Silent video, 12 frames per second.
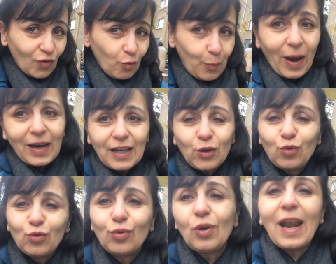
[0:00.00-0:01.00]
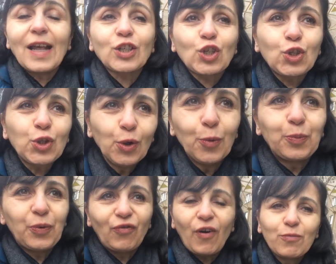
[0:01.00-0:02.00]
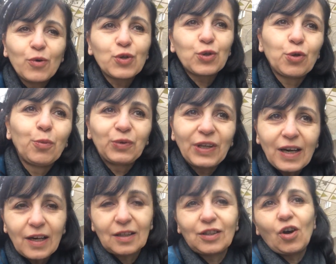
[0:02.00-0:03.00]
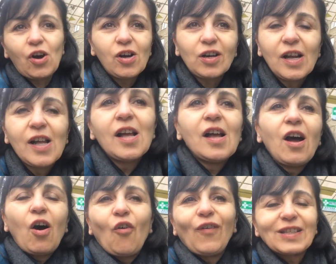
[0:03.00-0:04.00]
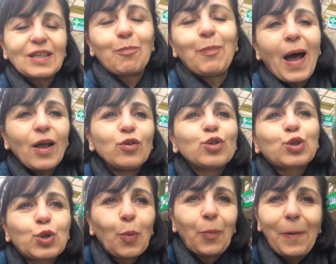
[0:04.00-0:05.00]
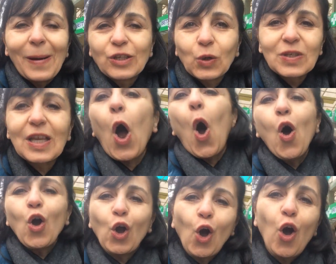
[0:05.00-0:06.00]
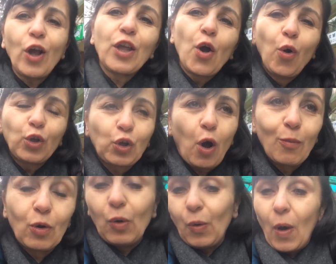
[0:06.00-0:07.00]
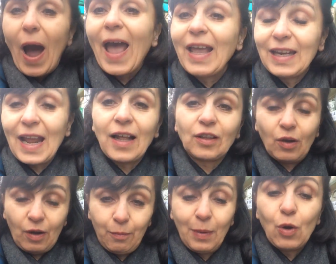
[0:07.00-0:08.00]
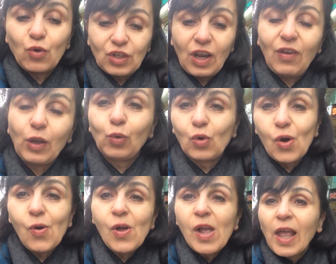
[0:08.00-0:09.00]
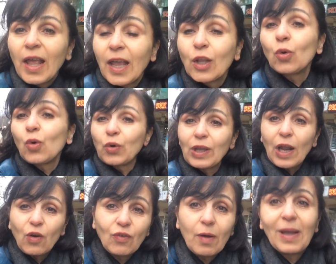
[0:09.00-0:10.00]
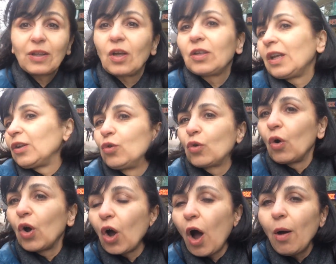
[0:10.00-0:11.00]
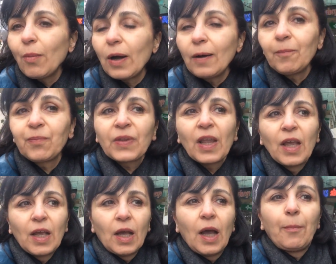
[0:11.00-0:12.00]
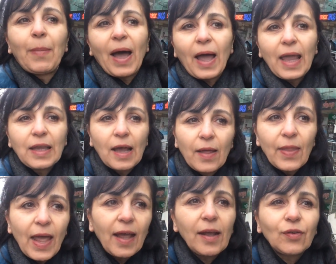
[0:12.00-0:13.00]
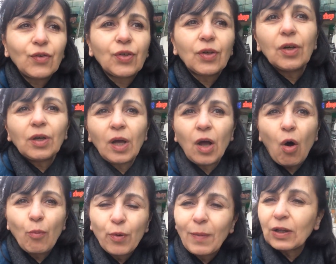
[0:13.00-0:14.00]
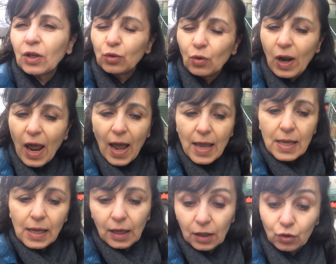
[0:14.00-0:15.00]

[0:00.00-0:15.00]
je vais vous parler de la soupe, fameuse soupe tarator on va préparer pas une soupe parce que c'est encore yaourt comme l'eau aérienne mélangée avec de l'eau et dans lequel on va mettre du concombre, pareil à mettre, on peut mettre de l'ail,